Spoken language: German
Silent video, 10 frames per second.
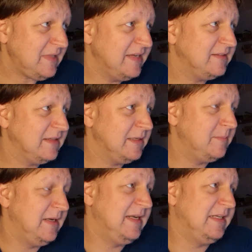hinter
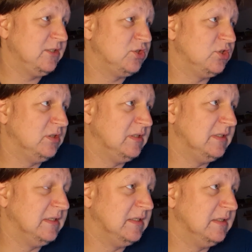dem
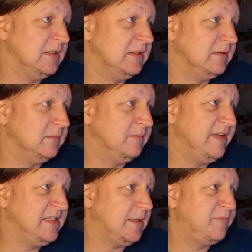lettischen äh,
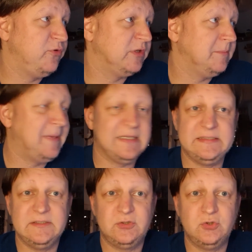Weltcup führenden
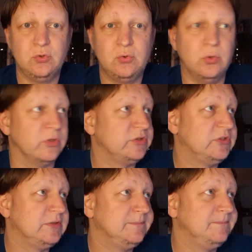Martins
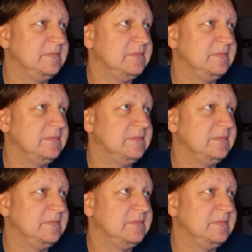Dukurs.